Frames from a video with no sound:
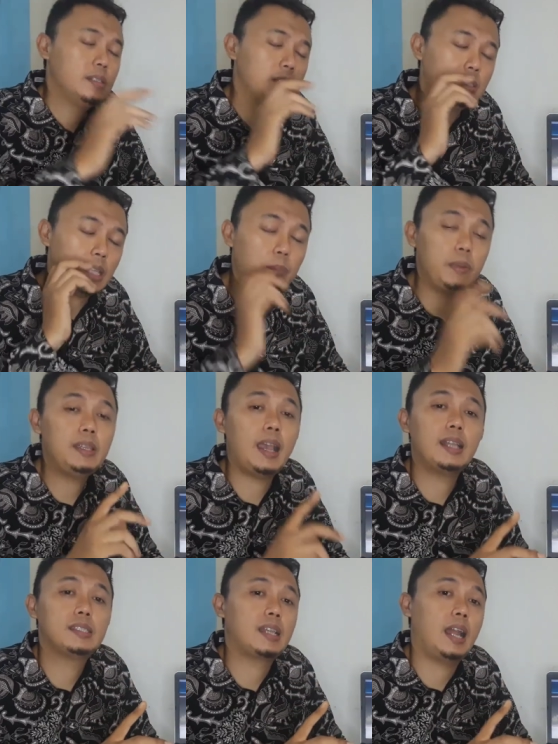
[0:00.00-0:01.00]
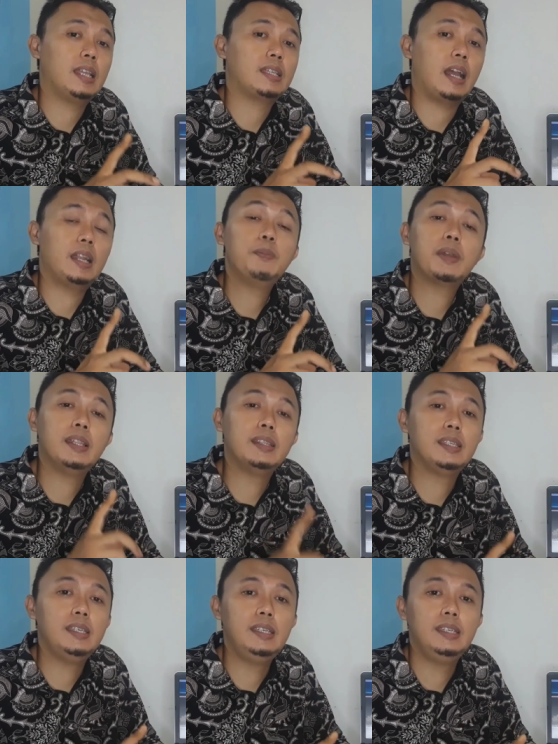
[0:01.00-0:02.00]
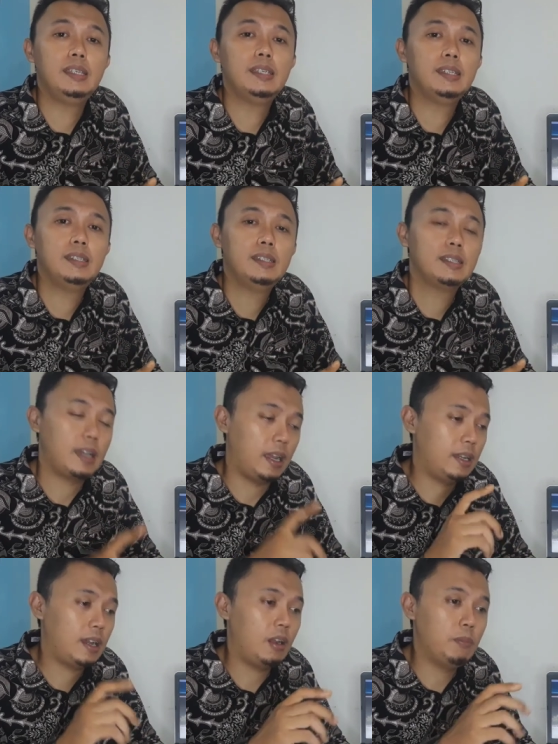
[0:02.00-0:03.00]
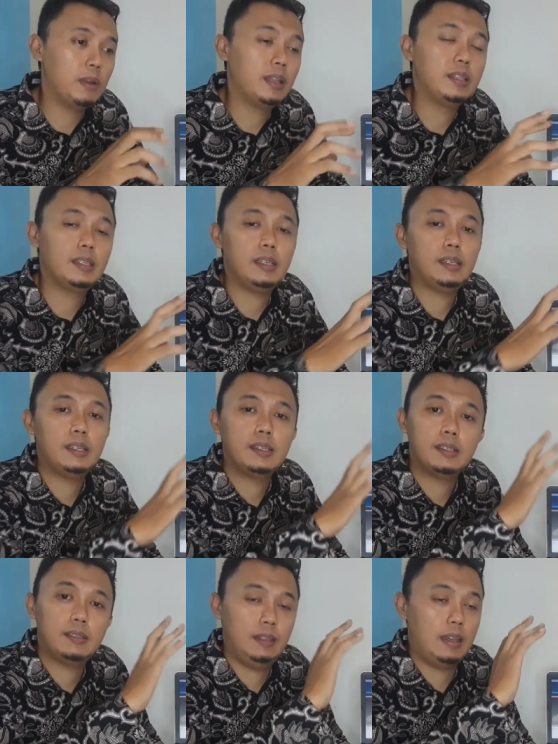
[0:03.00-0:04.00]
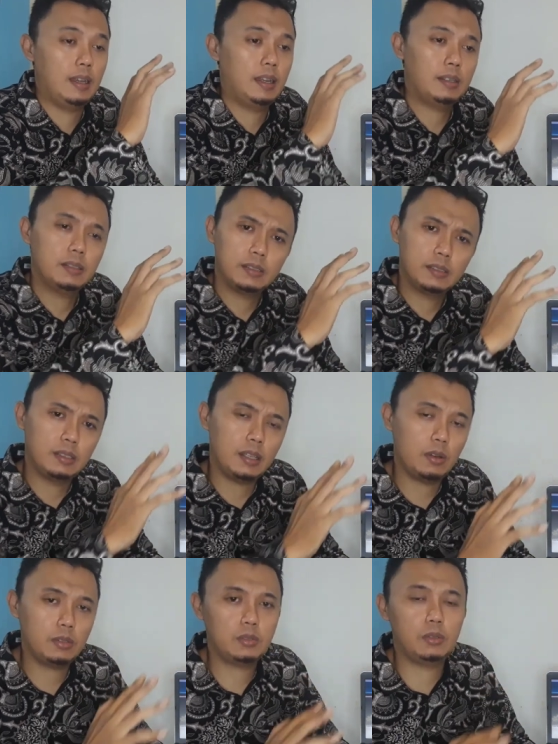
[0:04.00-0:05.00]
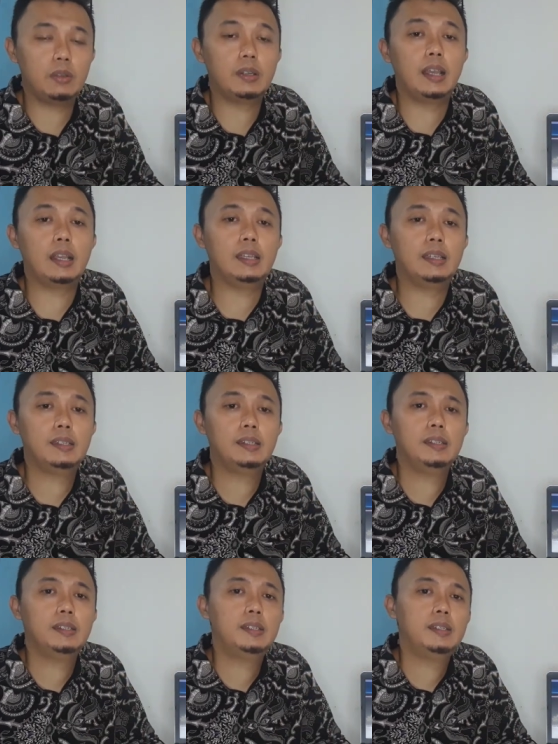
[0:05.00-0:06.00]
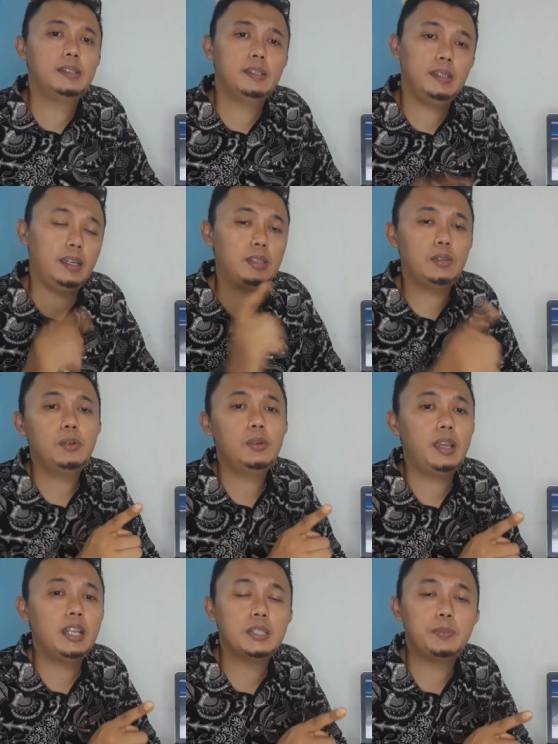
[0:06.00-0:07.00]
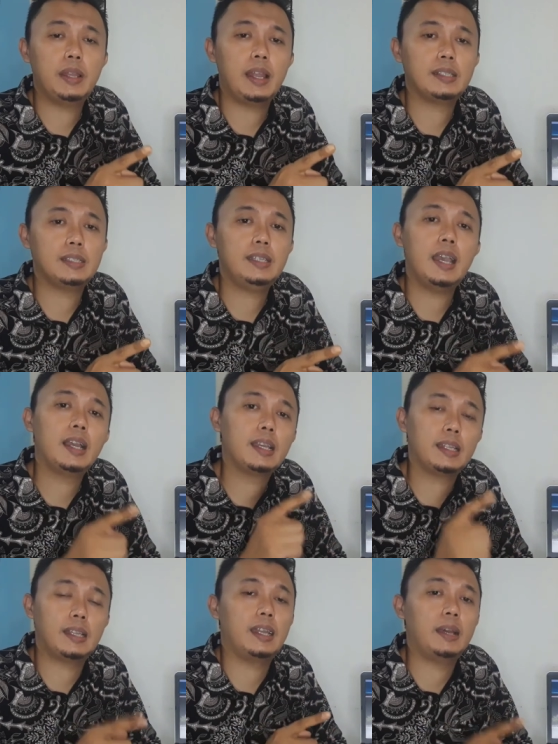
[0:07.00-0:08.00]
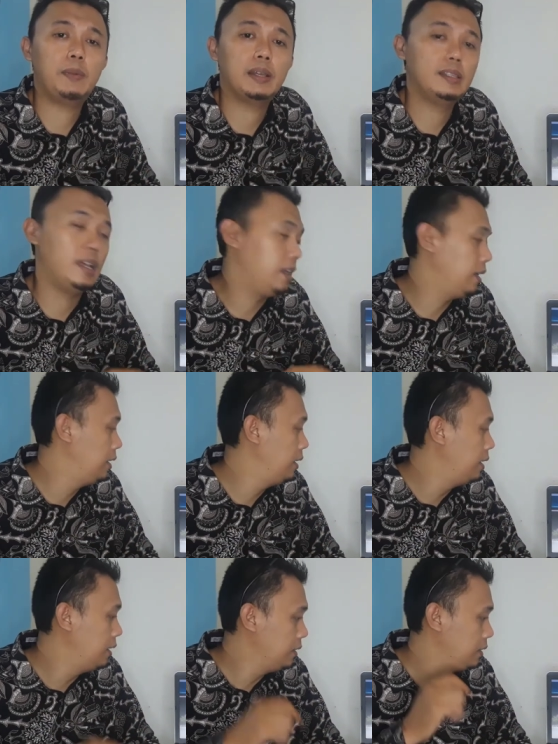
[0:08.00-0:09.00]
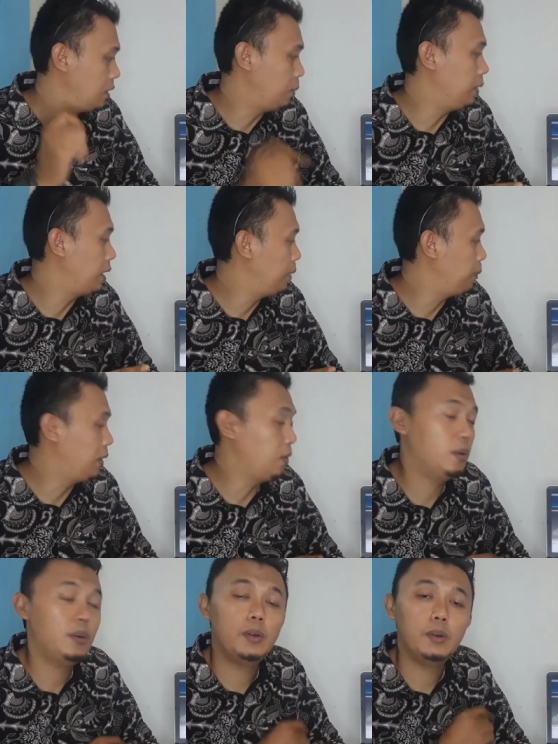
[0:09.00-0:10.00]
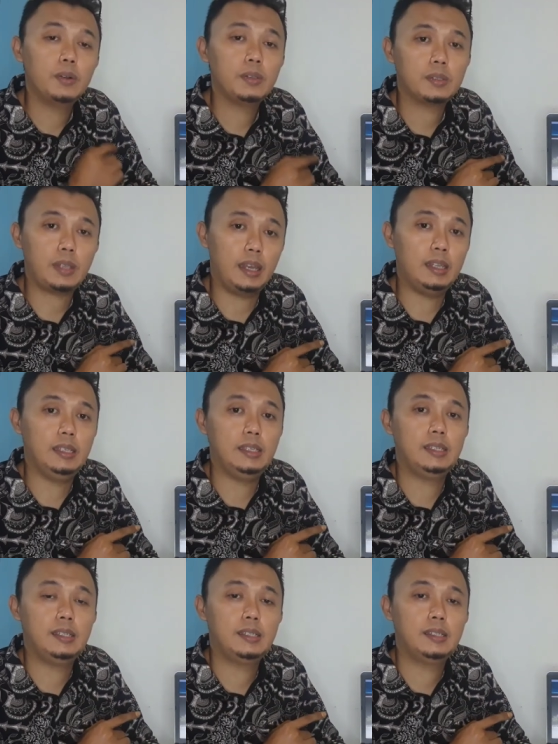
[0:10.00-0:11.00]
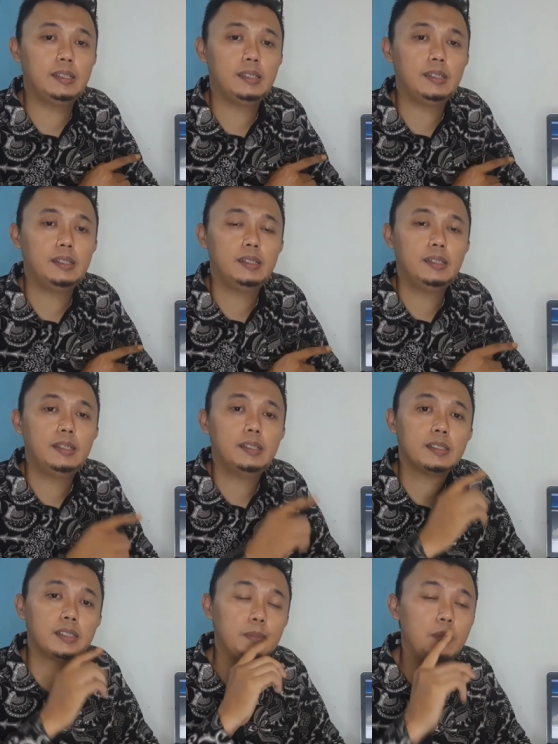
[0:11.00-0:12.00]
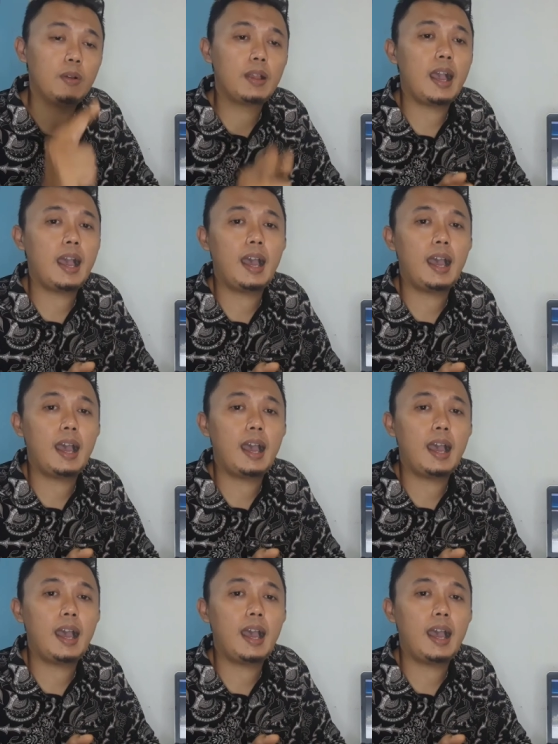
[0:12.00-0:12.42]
Tapi jangan sekali-sekali berhenti, karena kalau berhenti, dia akan terus turun lagi. Itu inspirasi yang kita dapat dari cuplikan video tadi. Semoga